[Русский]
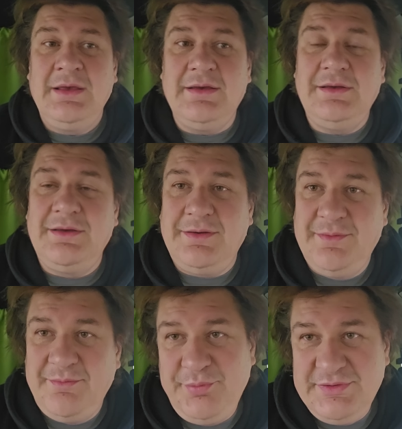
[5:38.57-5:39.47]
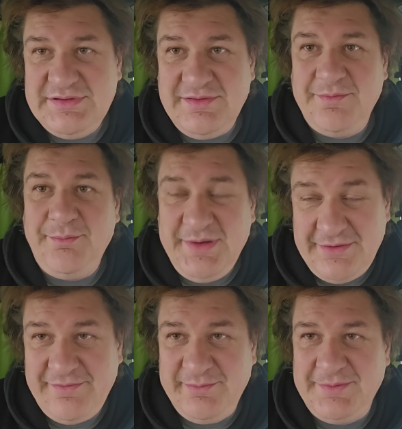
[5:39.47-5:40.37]
Э, будьте
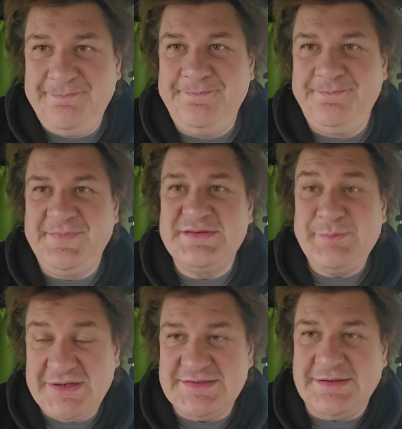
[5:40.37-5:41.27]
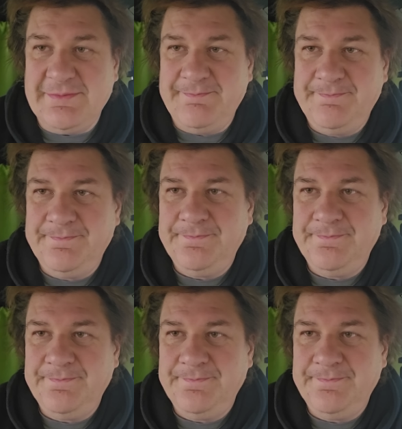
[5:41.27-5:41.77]
первыми. С праздником!